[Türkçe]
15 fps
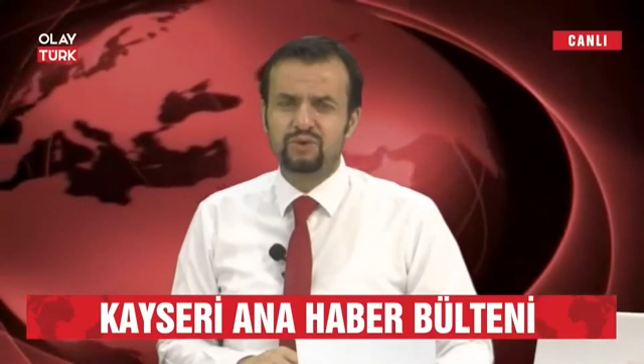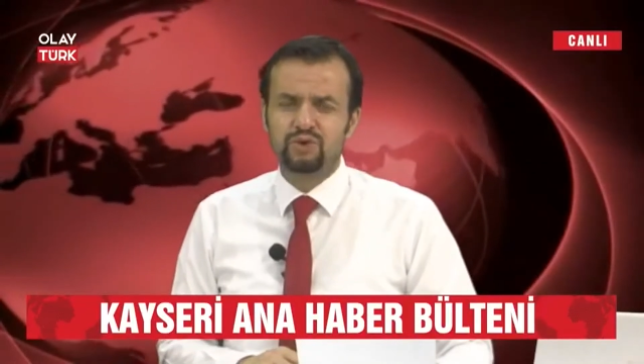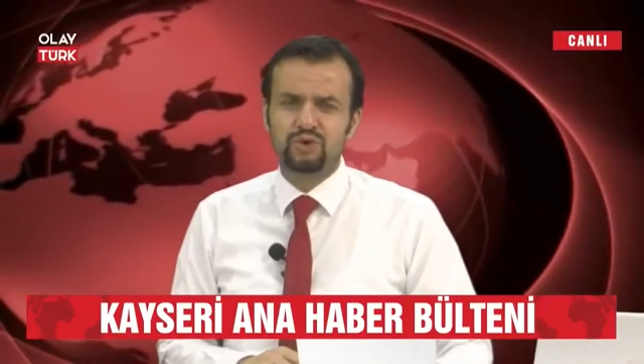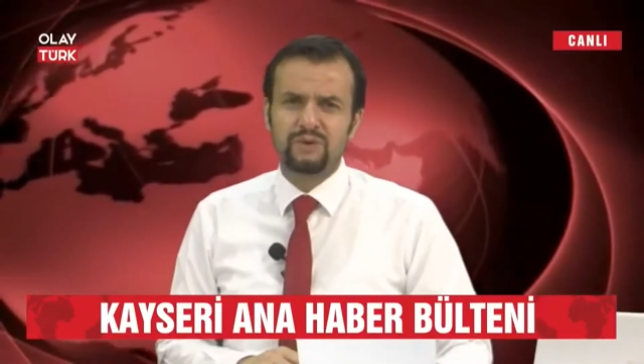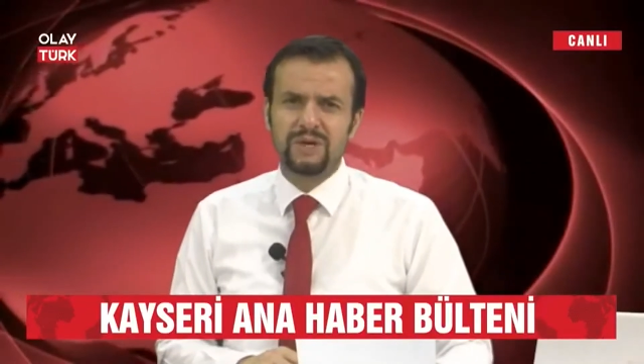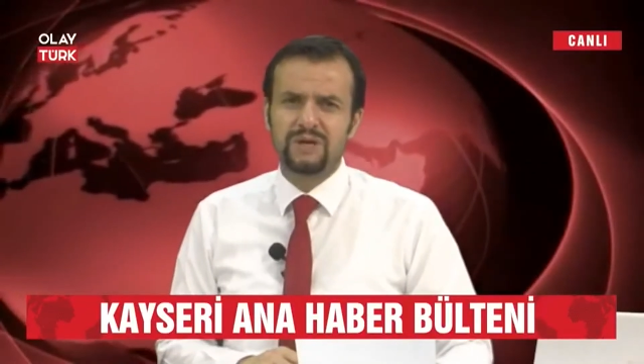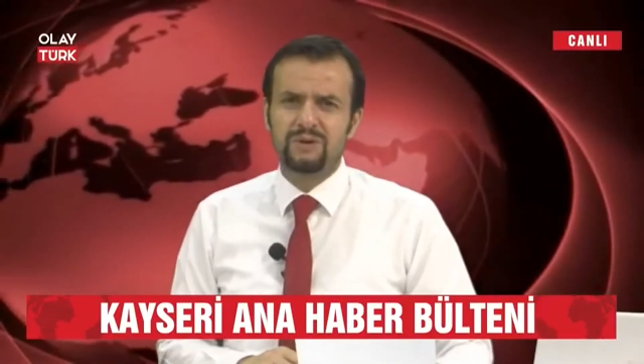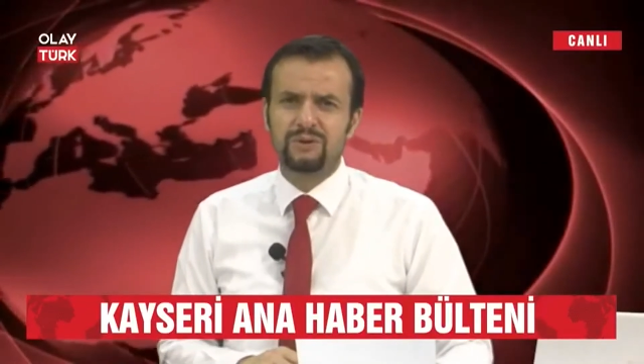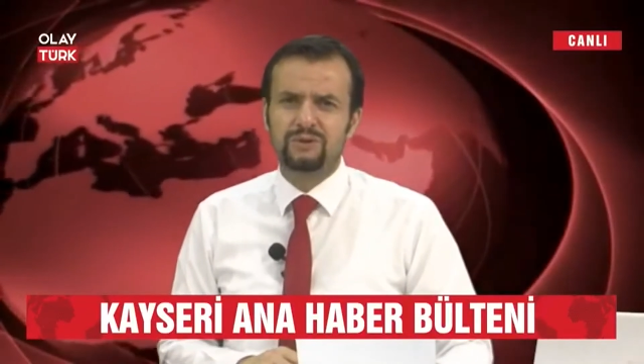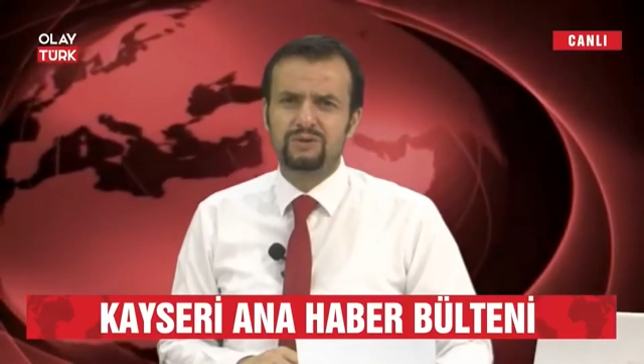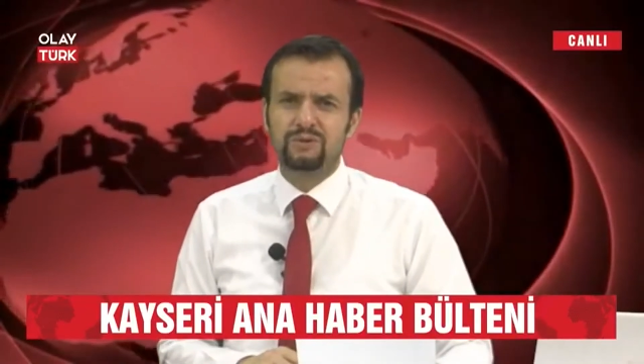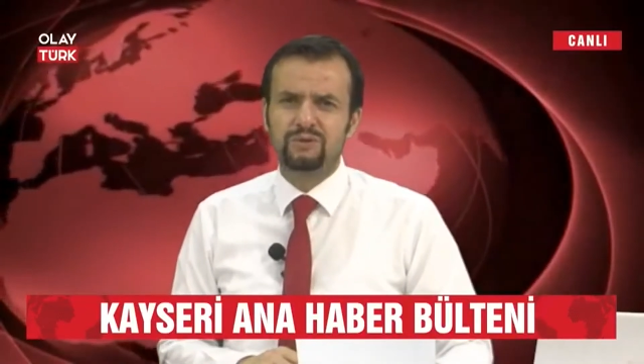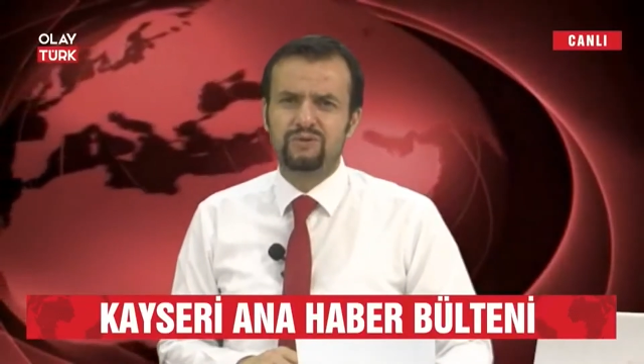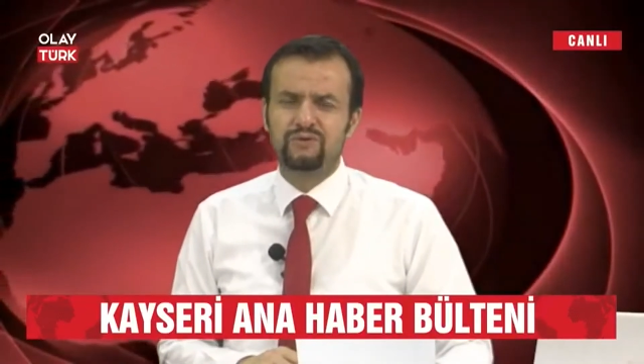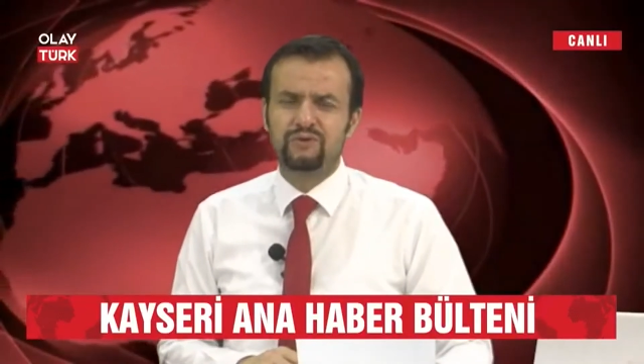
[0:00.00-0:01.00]
Müslüman
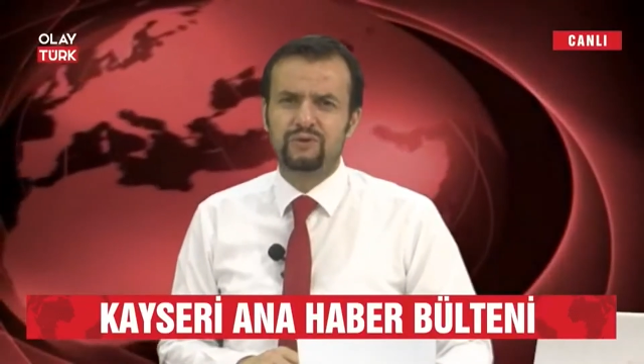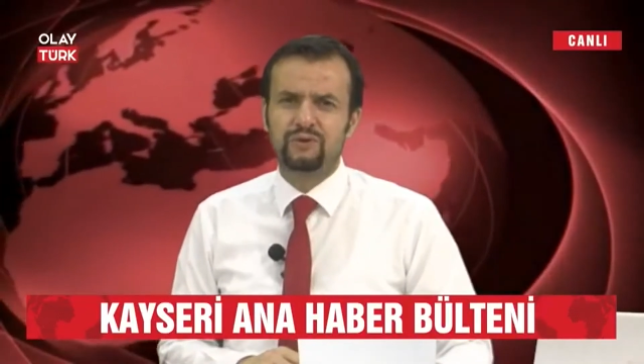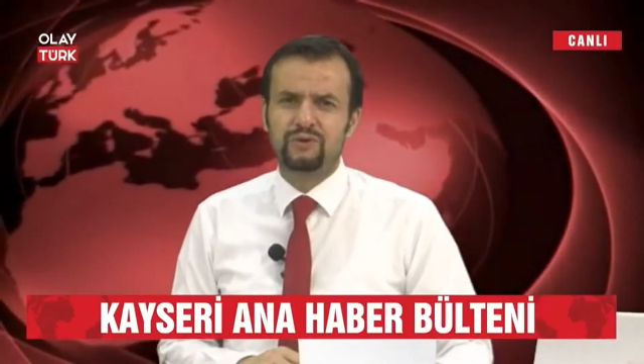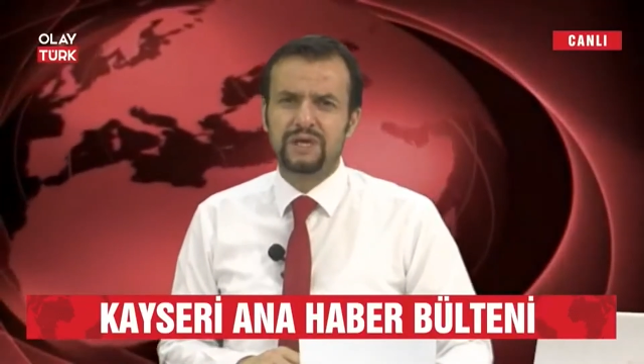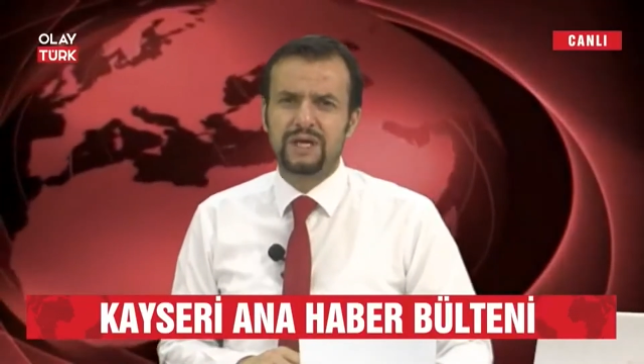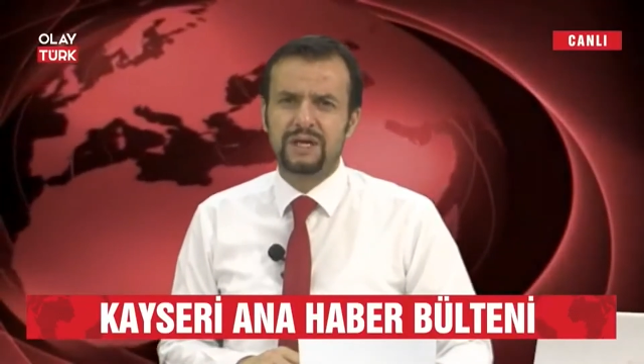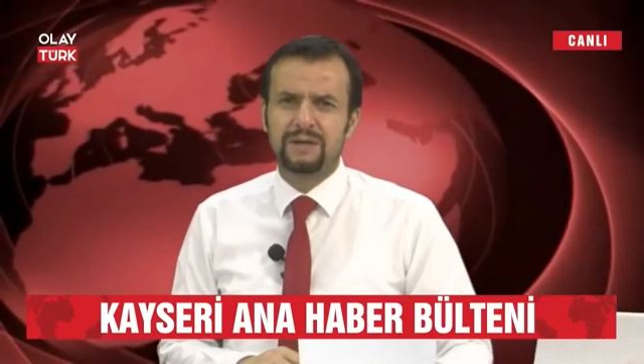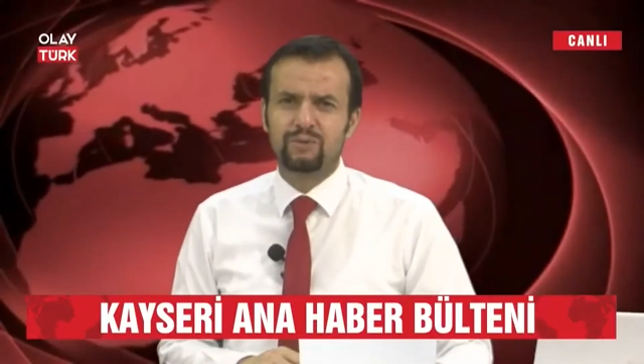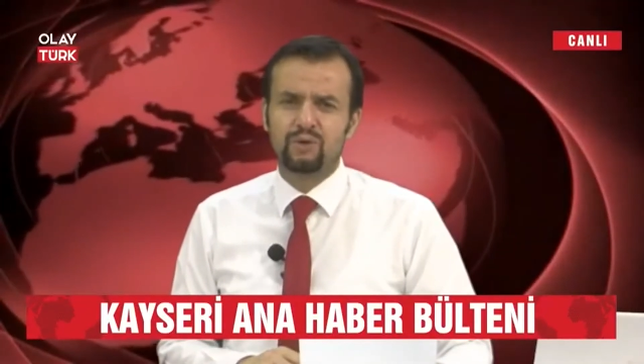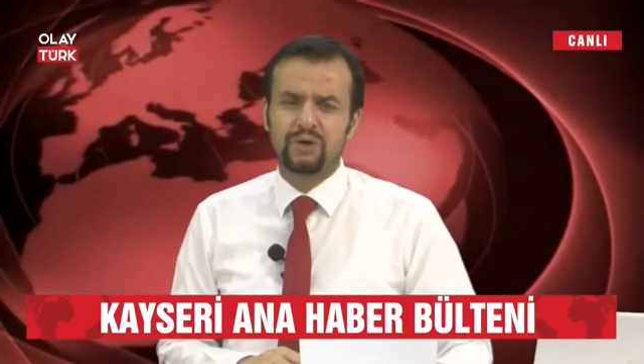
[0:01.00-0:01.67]
olduğu müftülükte